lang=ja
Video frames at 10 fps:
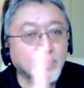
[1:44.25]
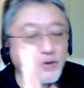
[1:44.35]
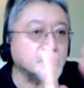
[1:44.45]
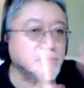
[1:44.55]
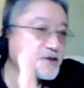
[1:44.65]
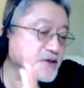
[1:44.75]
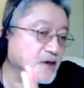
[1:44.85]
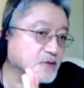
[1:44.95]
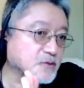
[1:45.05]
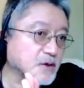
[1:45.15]
5センチ
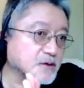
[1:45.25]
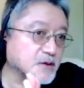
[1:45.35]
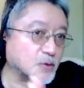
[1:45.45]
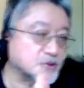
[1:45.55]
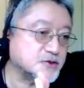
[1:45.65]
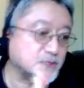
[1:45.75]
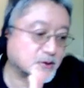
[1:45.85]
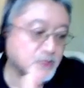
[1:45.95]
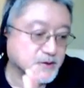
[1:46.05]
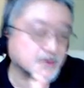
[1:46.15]
違うとかって、落ちる
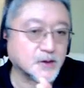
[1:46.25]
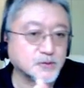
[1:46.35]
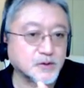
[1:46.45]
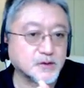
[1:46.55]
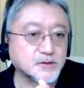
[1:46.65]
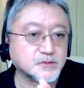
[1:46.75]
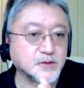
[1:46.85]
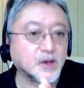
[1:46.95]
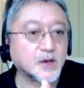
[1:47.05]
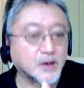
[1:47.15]
場所が違うとかってい
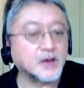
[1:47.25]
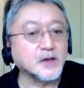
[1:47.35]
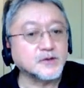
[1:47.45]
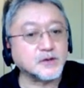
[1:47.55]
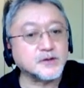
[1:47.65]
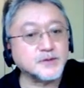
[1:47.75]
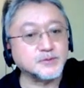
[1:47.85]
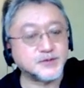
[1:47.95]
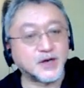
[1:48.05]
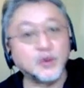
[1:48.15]
うなれば、それは
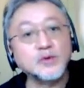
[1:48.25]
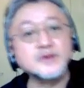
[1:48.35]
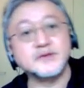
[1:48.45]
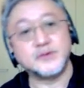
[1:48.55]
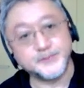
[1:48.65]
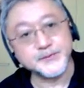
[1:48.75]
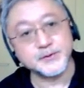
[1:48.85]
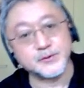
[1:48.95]
全部邪法ですよ。